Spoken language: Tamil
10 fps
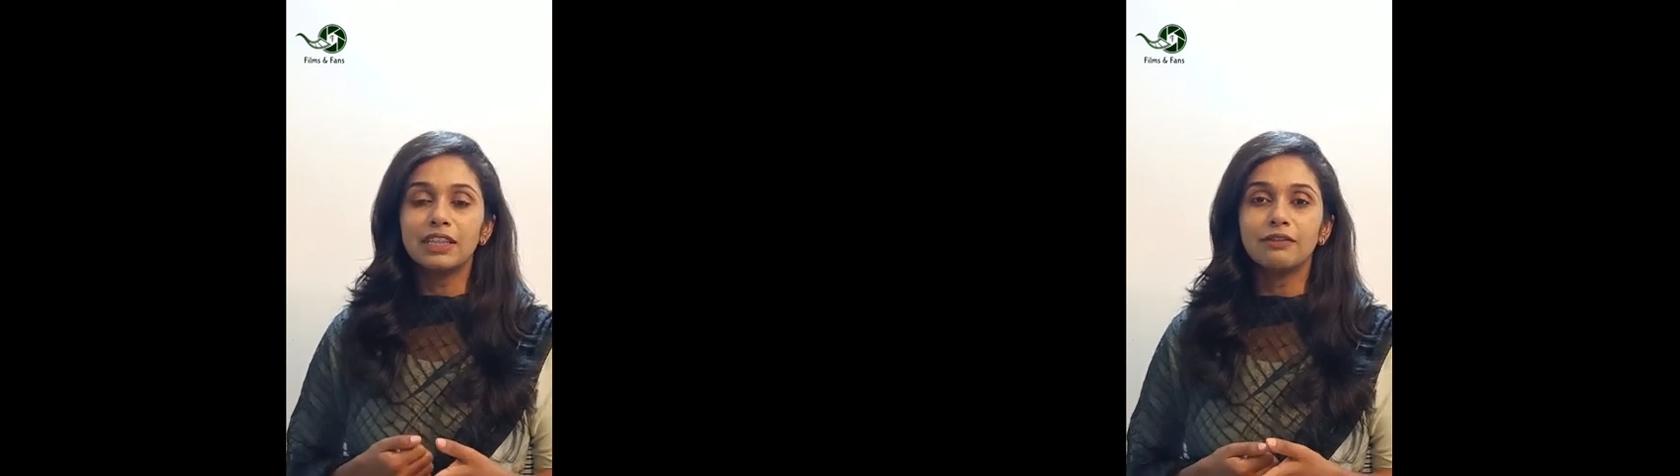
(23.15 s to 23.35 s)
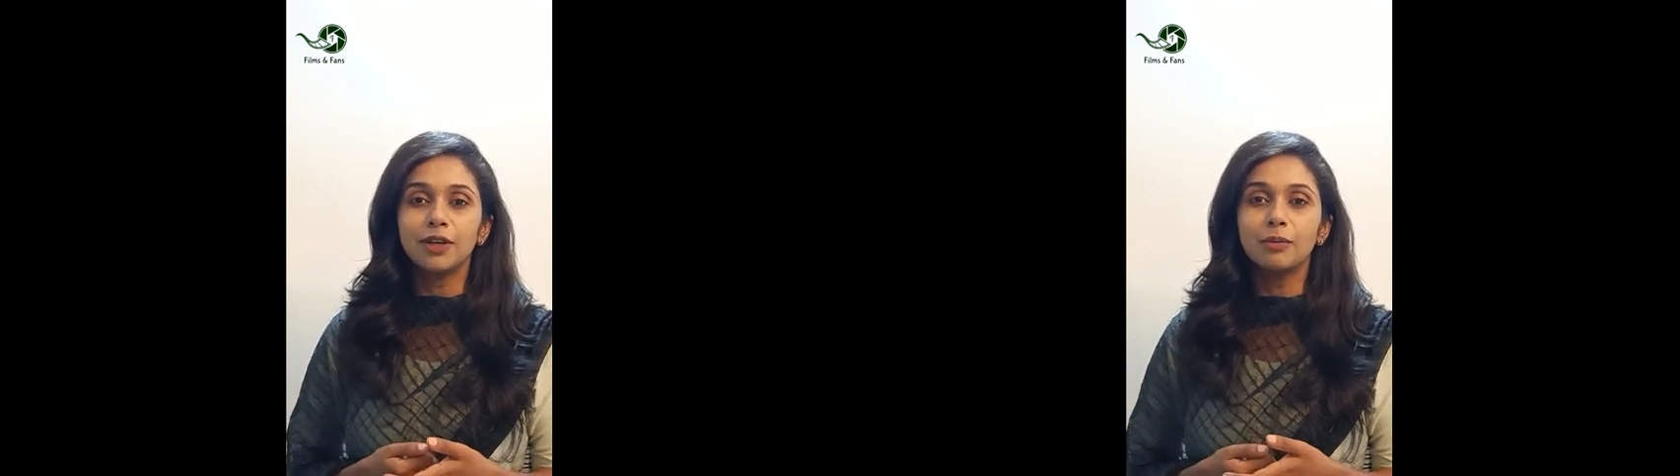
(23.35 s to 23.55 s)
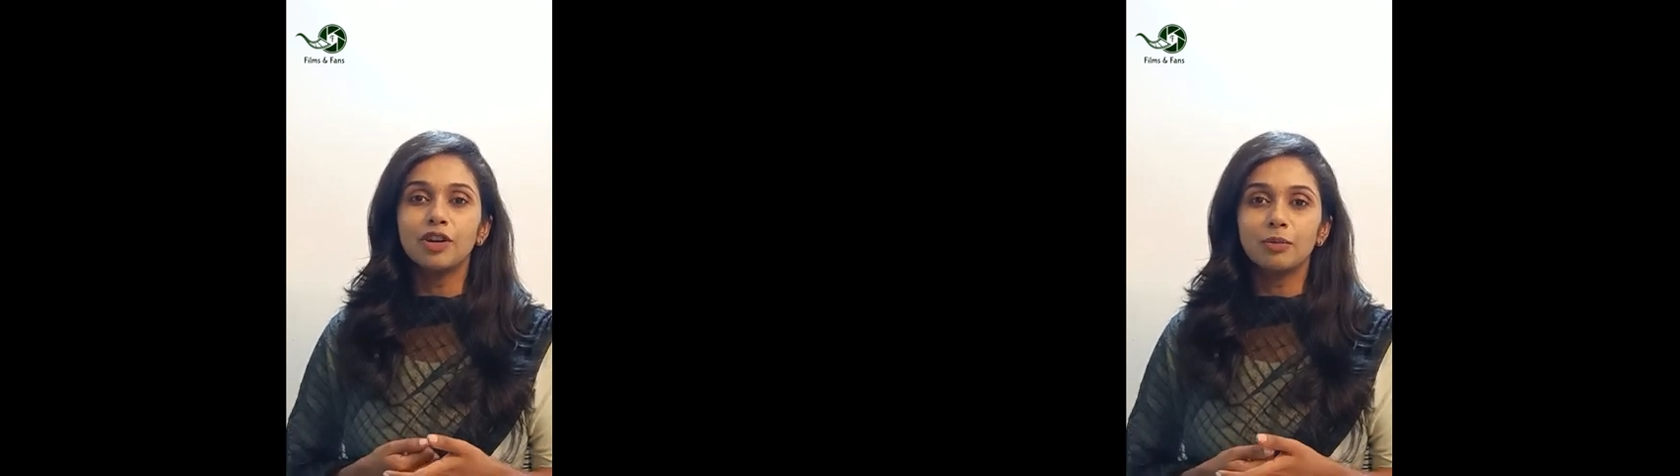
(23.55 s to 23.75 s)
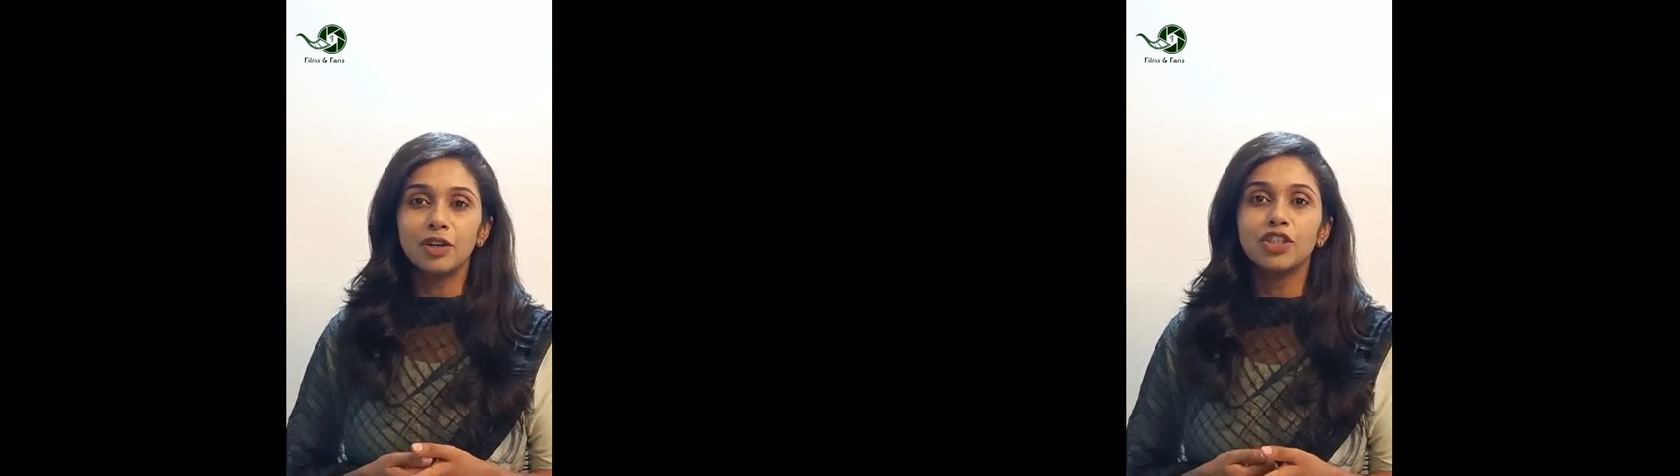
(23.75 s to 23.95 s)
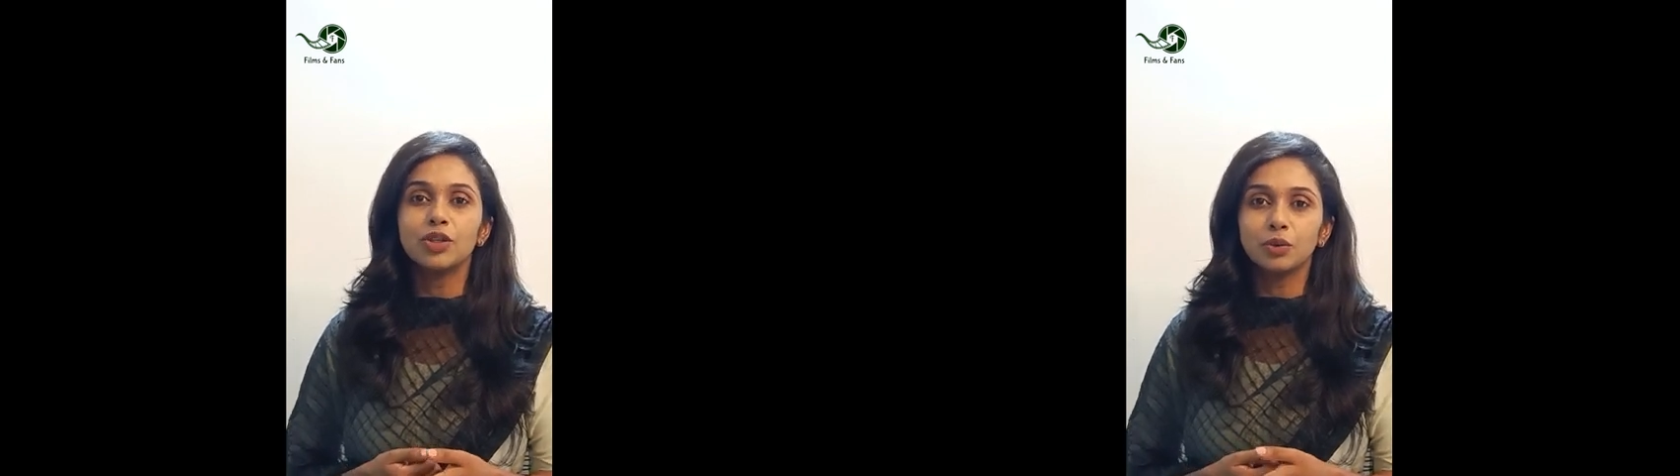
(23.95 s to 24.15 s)
இந்த பிலிமோட
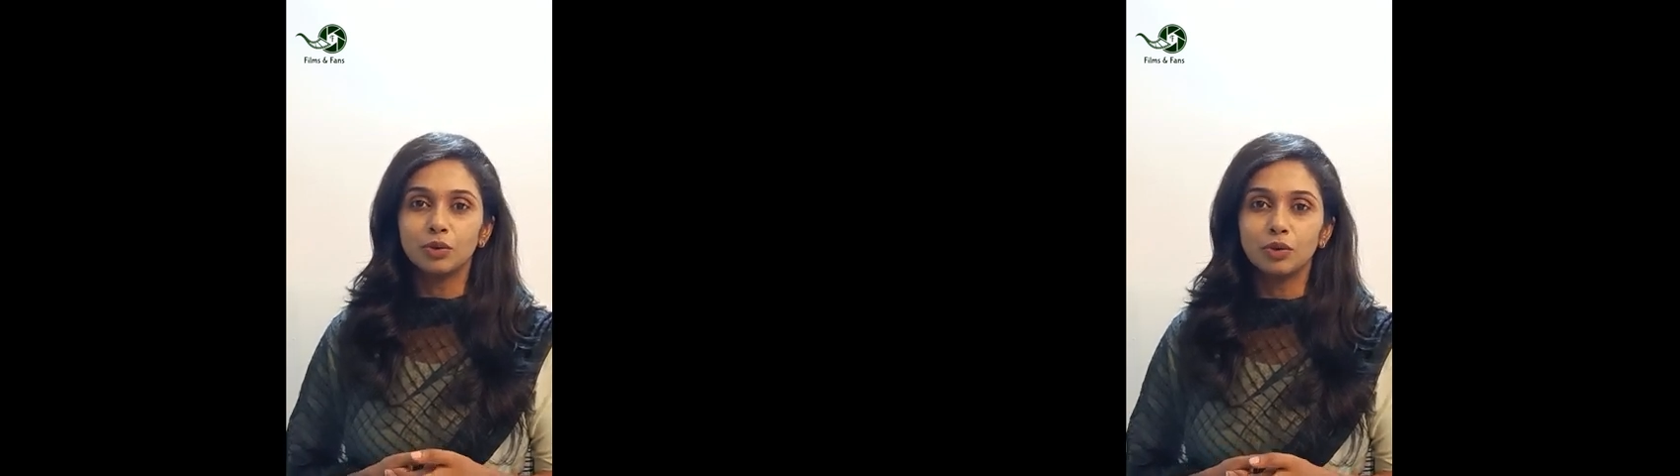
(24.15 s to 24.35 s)
பட்ஜெட் நூறு